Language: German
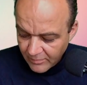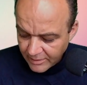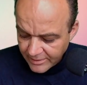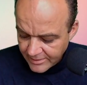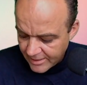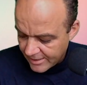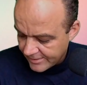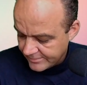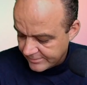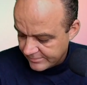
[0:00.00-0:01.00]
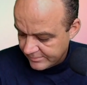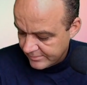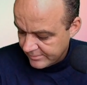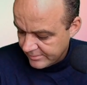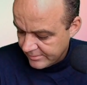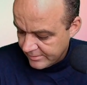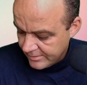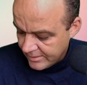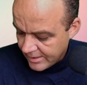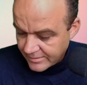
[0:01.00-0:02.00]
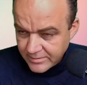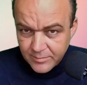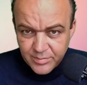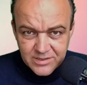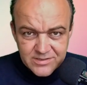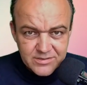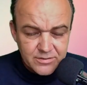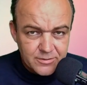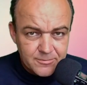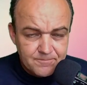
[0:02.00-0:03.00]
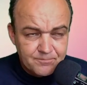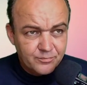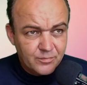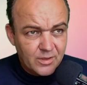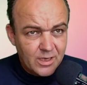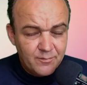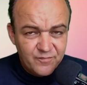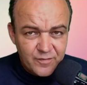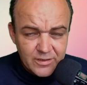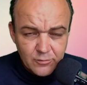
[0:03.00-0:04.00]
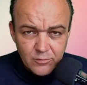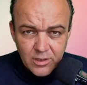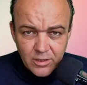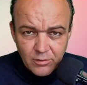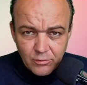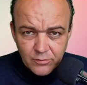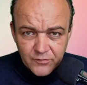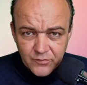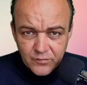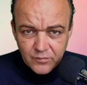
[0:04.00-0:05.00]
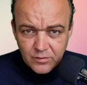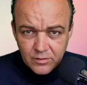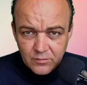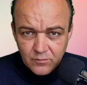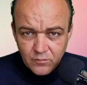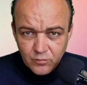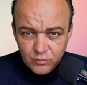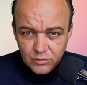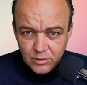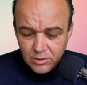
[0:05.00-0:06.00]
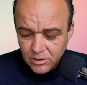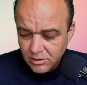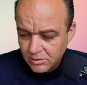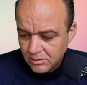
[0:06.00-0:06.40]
ging eine angepasste Empfehlung aus zur